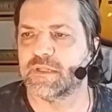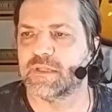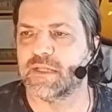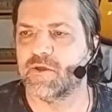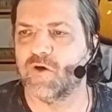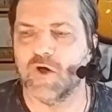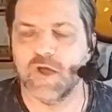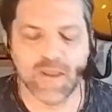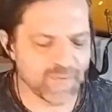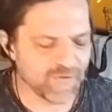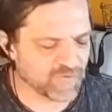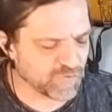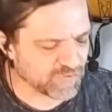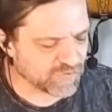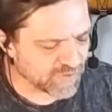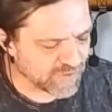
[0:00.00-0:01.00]
entendeu?
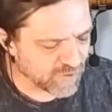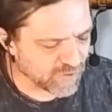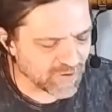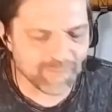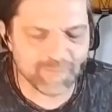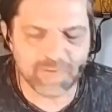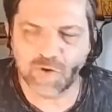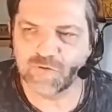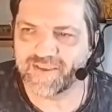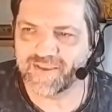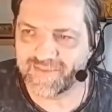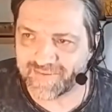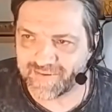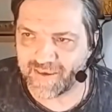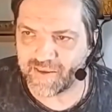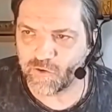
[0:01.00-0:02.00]
Porque se você decorar pelo
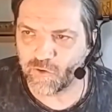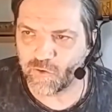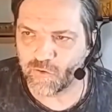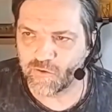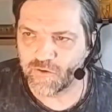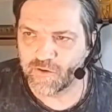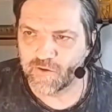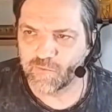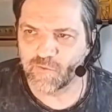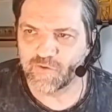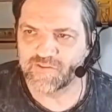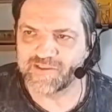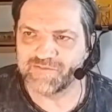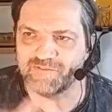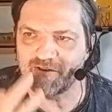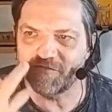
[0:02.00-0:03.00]
desenho,
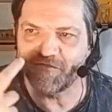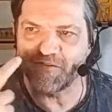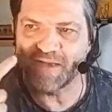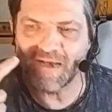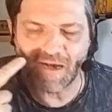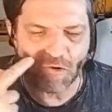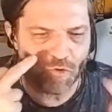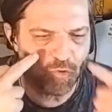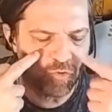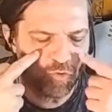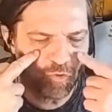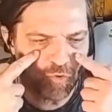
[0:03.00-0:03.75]
você vai ficar